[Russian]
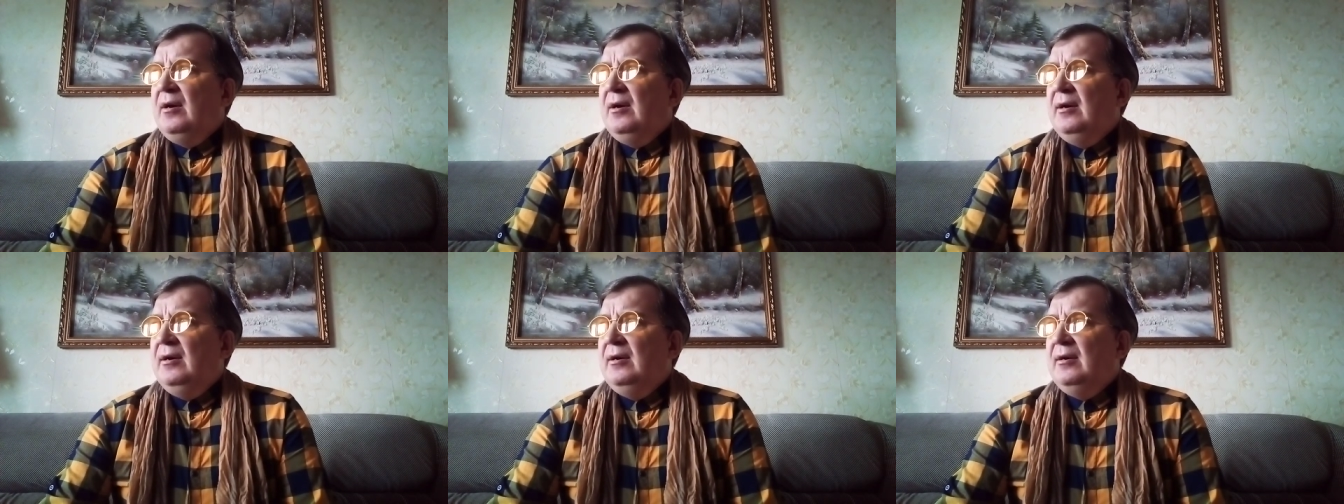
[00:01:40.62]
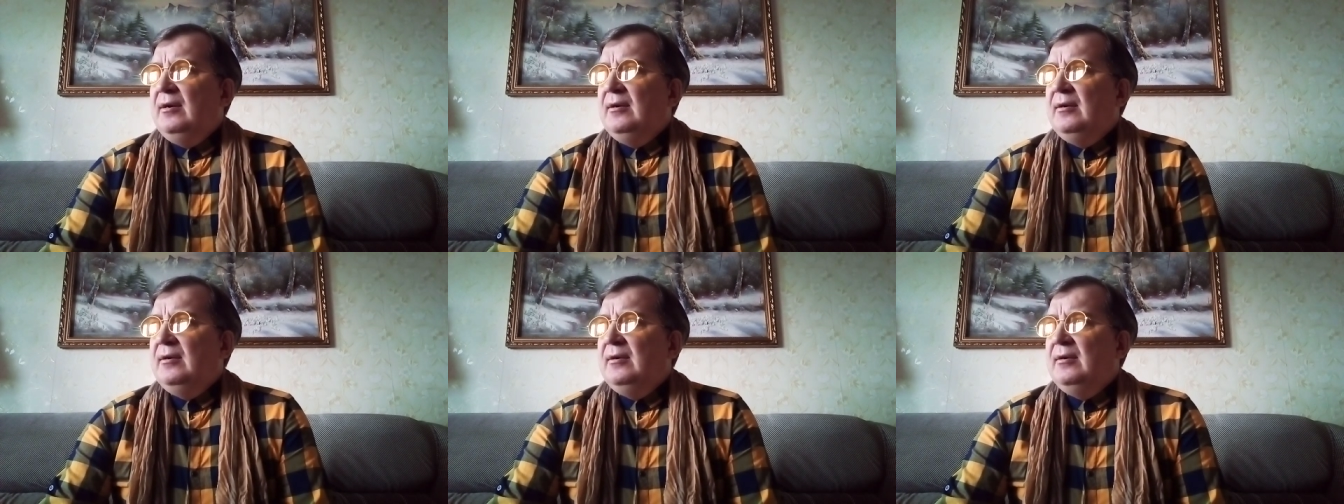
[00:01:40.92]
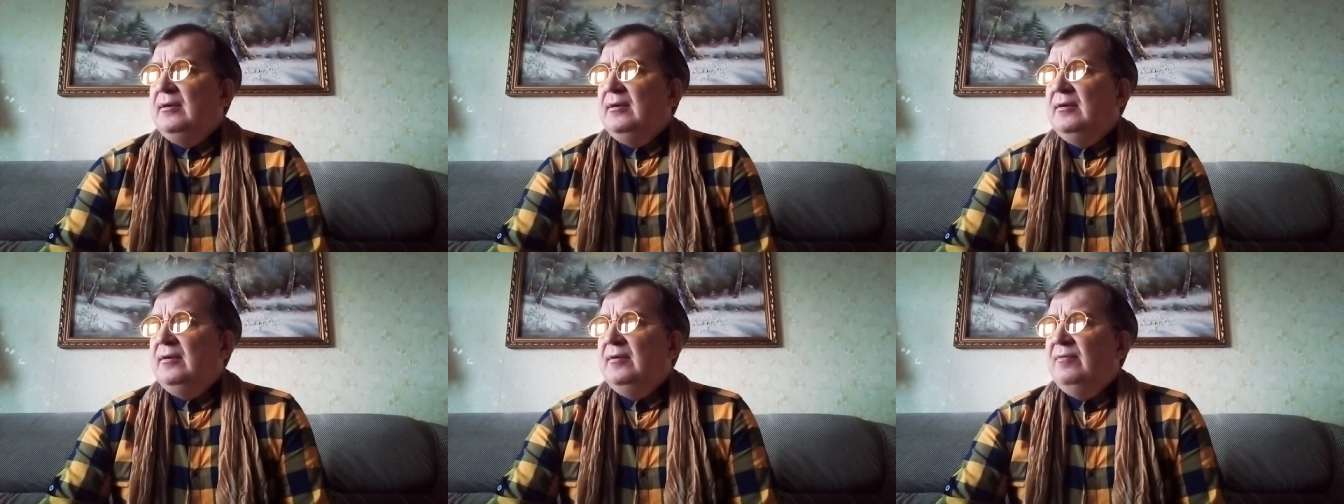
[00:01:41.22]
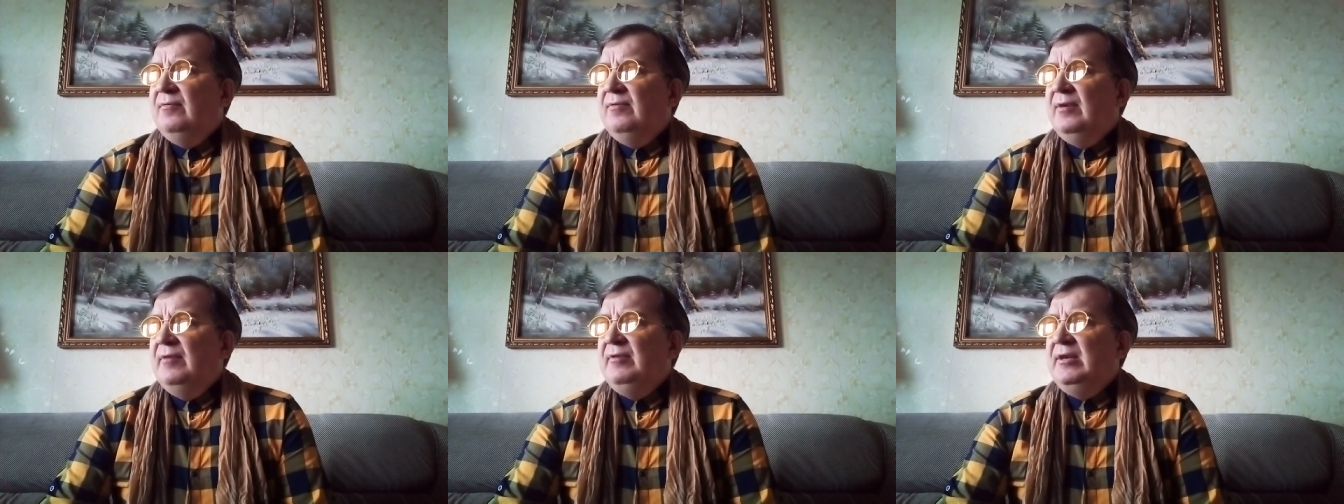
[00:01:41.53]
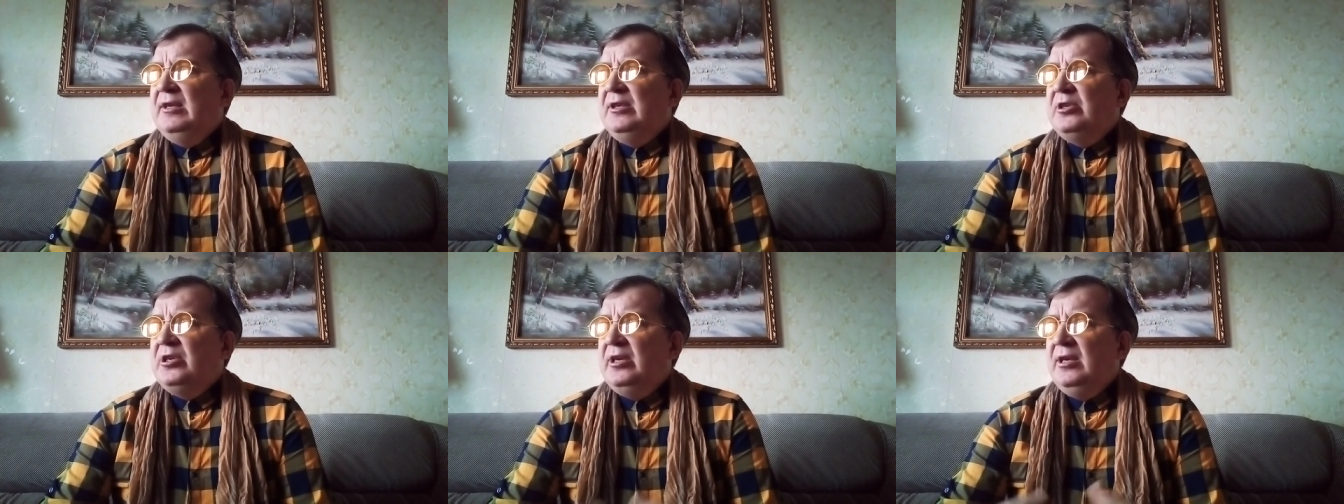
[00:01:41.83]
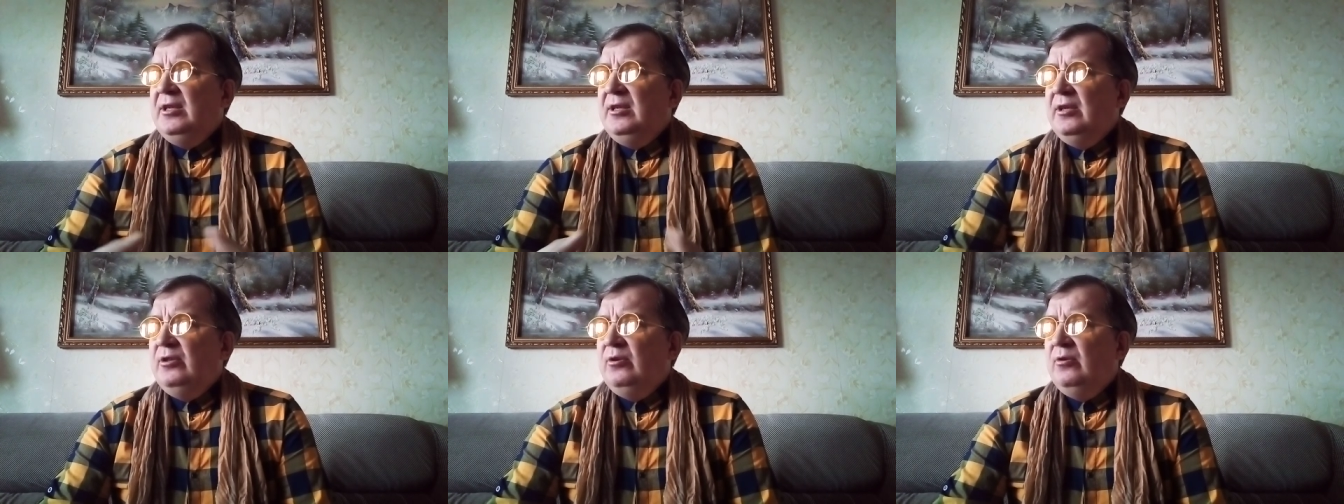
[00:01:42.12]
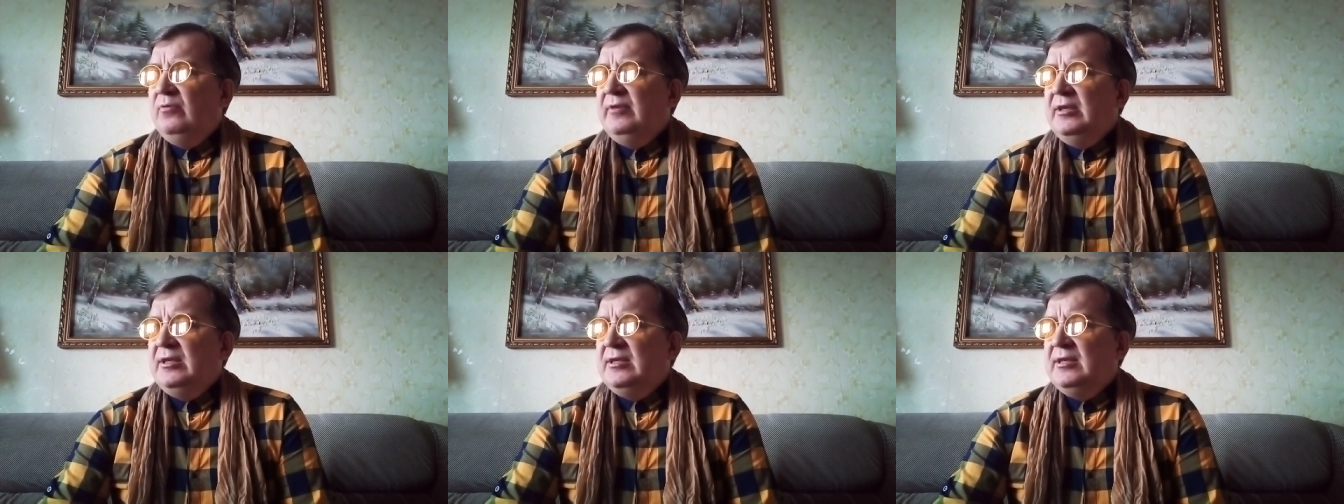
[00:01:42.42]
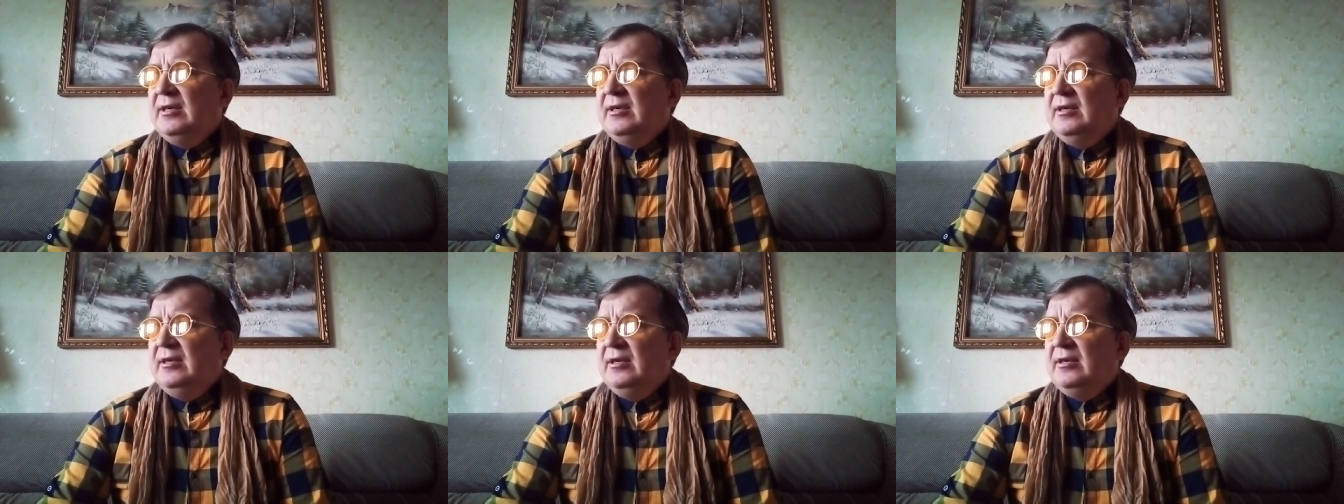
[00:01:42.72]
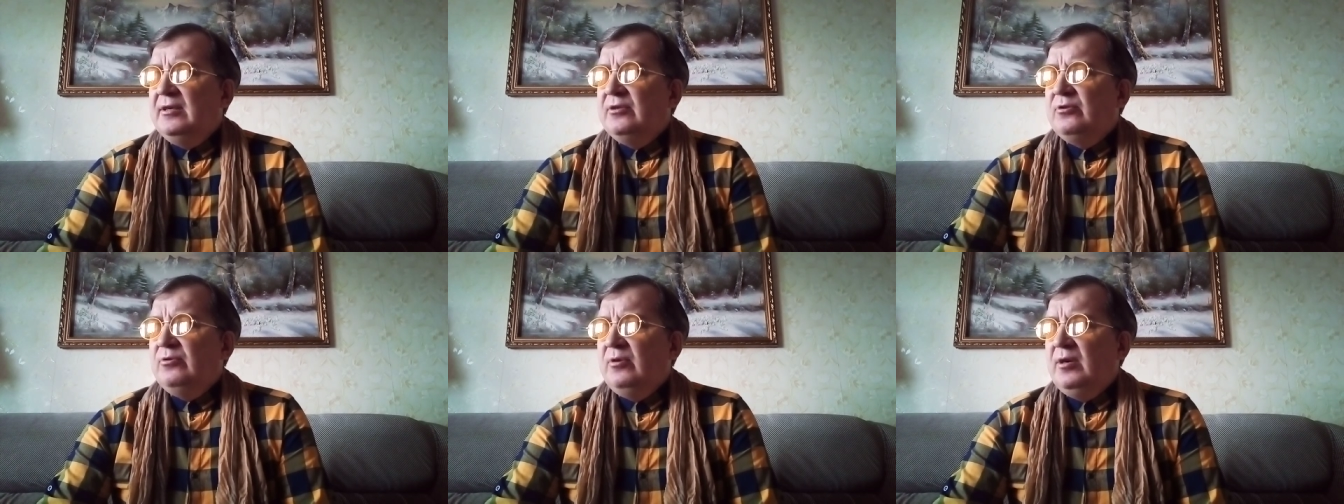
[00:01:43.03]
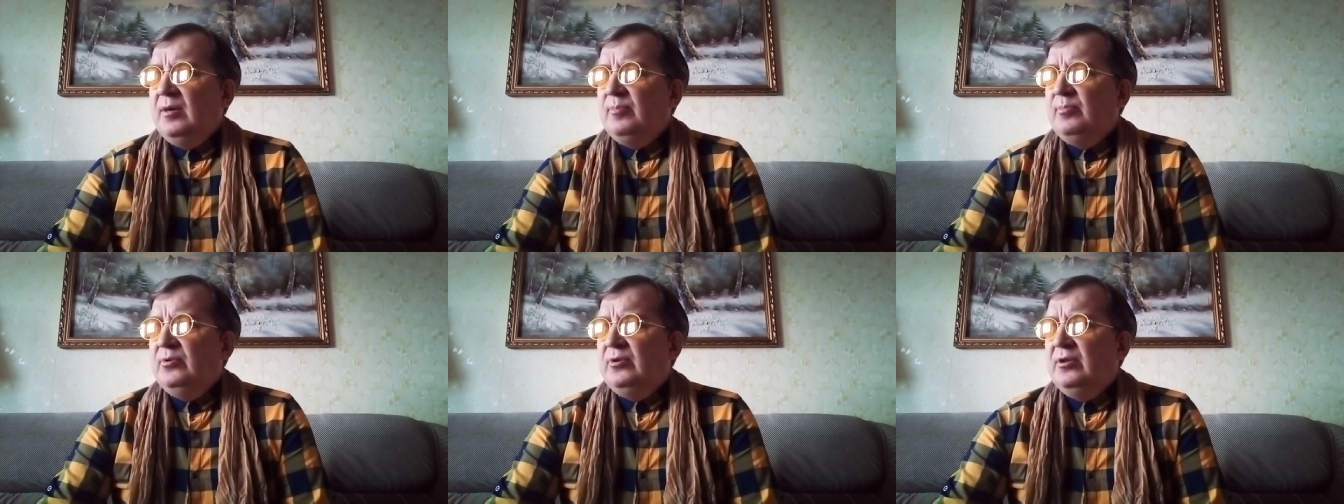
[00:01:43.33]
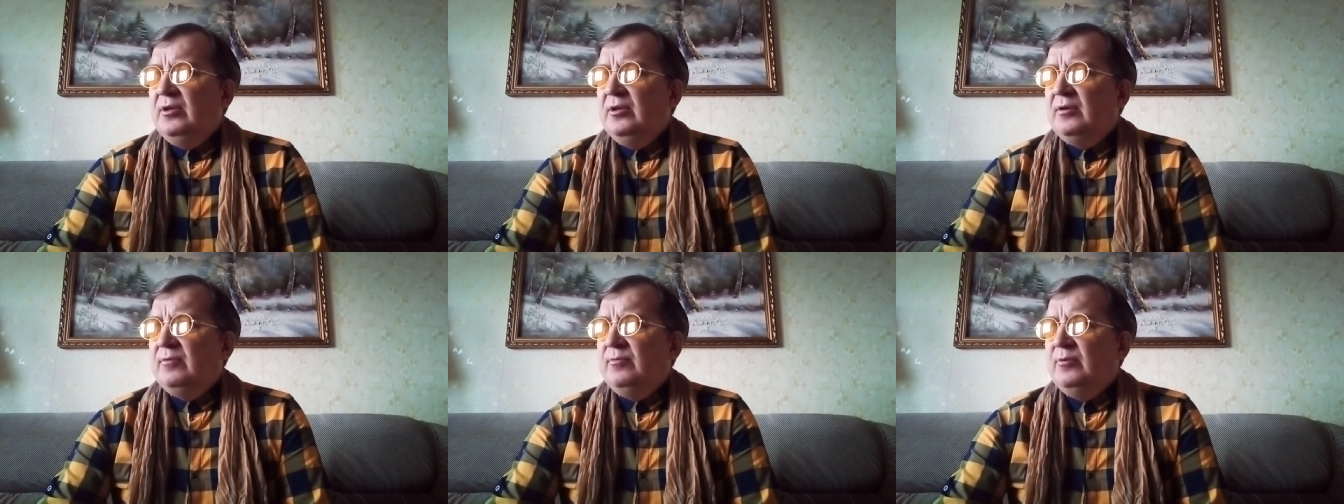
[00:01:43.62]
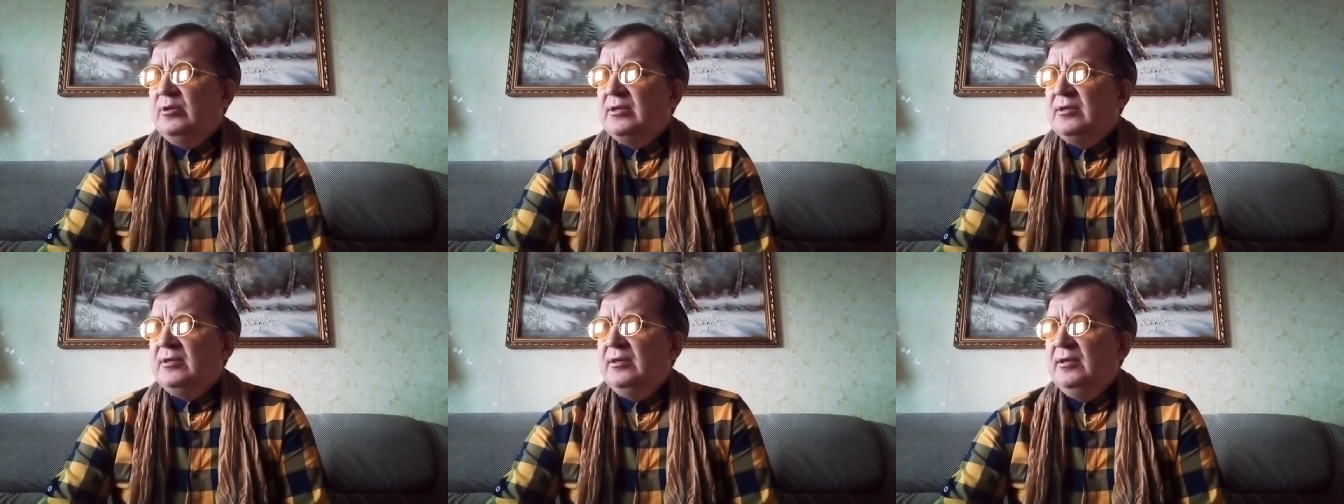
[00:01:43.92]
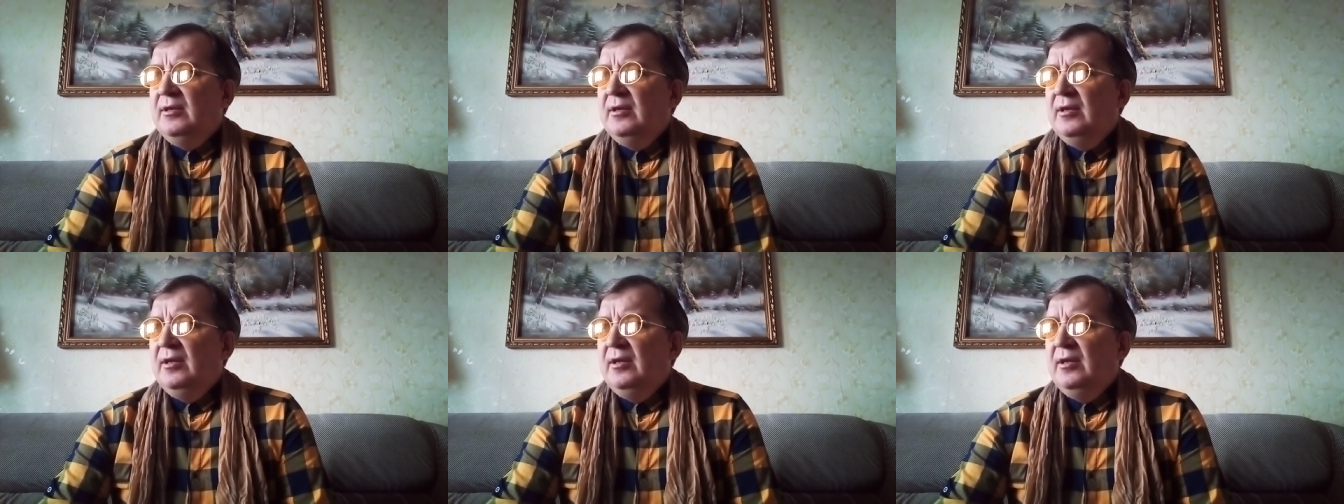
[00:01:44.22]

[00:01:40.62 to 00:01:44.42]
А, вовлечение новой техники сухопутных войск